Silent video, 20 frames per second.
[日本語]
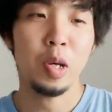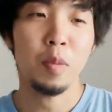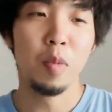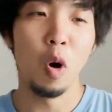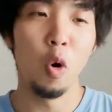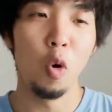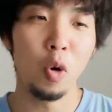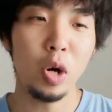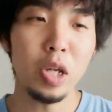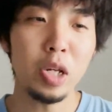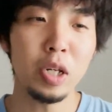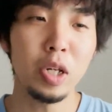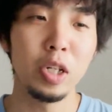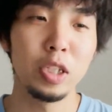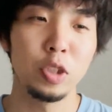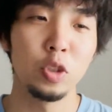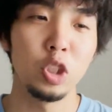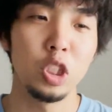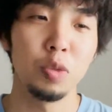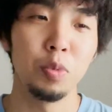まあ、
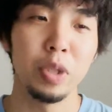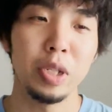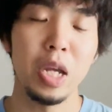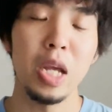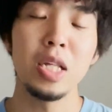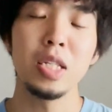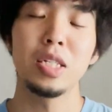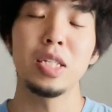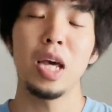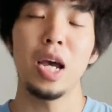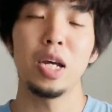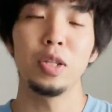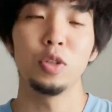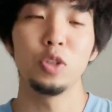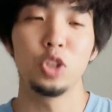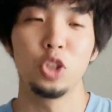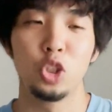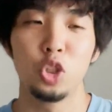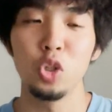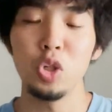オリックスとしても現在、あ
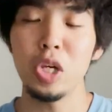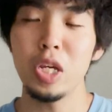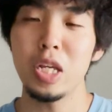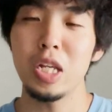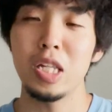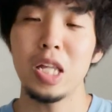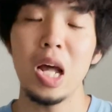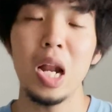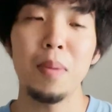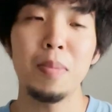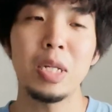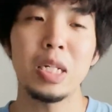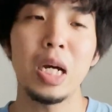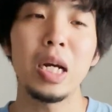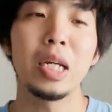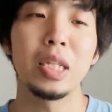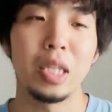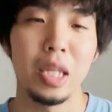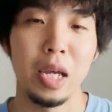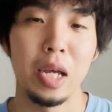の、首位に並びか
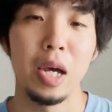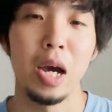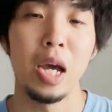けて、